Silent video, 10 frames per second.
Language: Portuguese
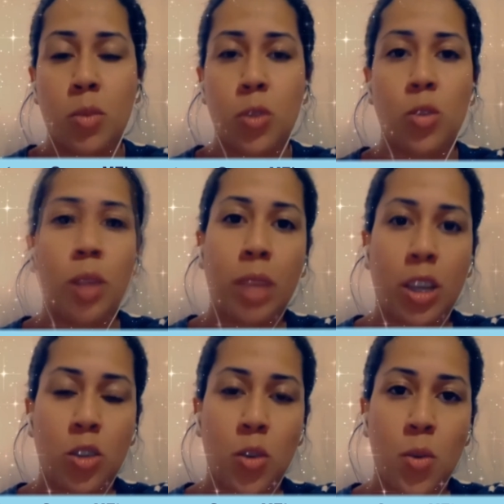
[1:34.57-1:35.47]
juntamente
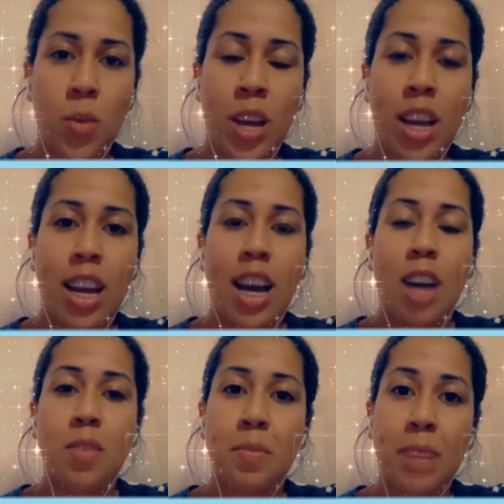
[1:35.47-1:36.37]
com a
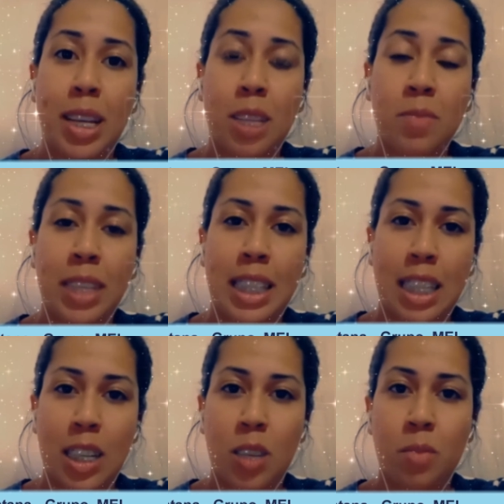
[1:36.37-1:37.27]
família
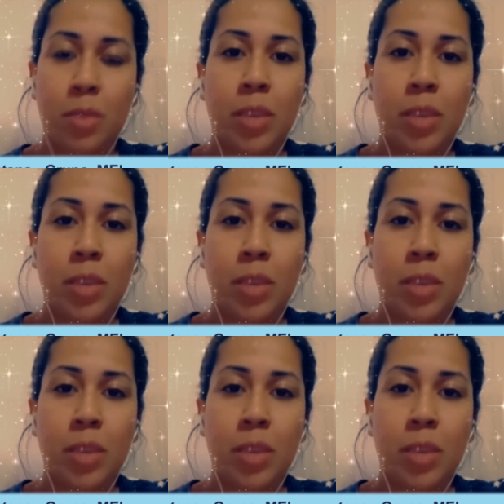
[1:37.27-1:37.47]
Missami.